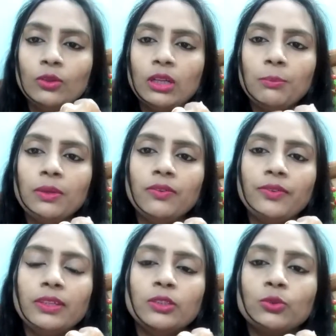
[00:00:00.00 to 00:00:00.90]
और आपका
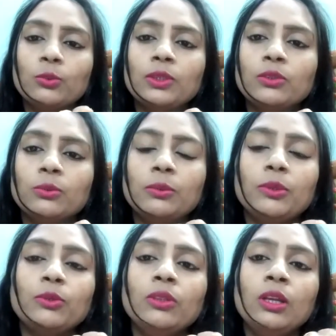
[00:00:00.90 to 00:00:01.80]
फेस सुबह सुबह
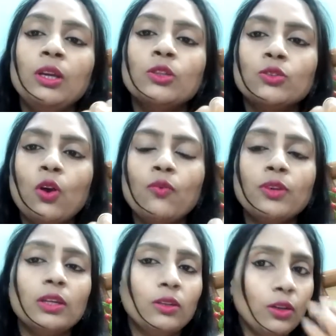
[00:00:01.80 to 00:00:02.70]
बिल्कुल
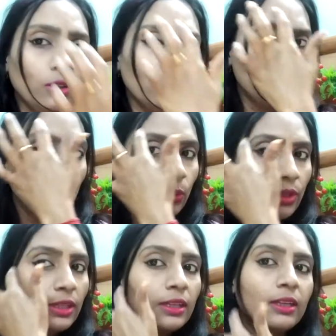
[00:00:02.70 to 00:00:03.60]
सॉफ्ट और
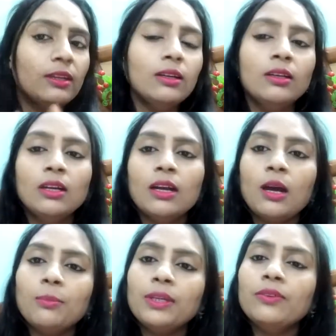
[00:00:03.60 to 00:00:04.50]
ग्लोई रहेगा
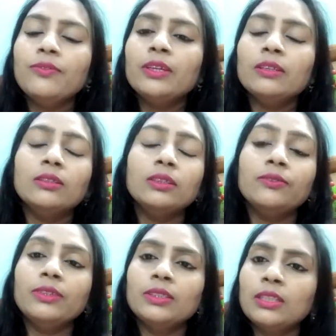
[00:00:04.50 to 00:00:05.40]
आप ये फे ये
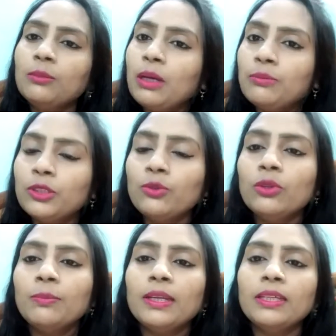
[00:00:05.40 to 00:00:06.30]
फेस सिरम आप
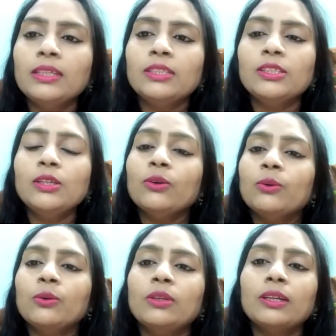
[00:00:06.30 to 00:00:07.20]
ज़रूर अप्लाई कीजिए
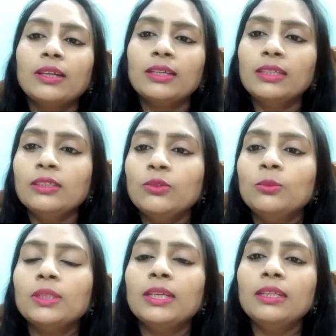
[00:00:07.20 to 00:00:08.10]
और लगा के ज़रूर
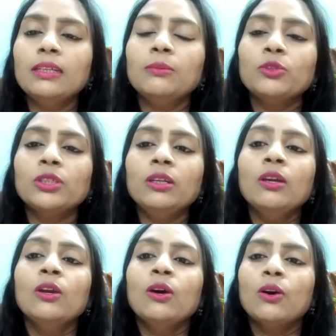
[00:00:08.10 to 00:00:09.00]
बताइएगा मुझे
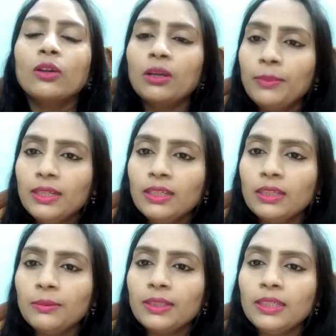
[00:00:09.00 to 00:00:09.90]
और कमेंट
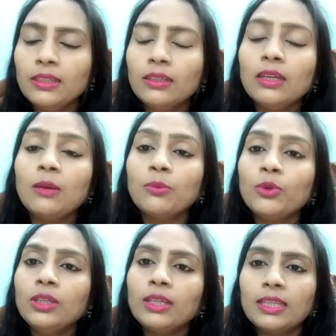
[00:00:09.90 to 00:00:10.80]
करके बताइएगा कि
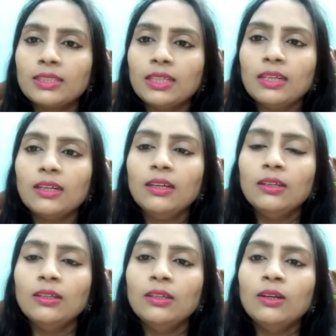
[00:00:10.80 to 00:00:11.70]
आपको ये कैसा लगा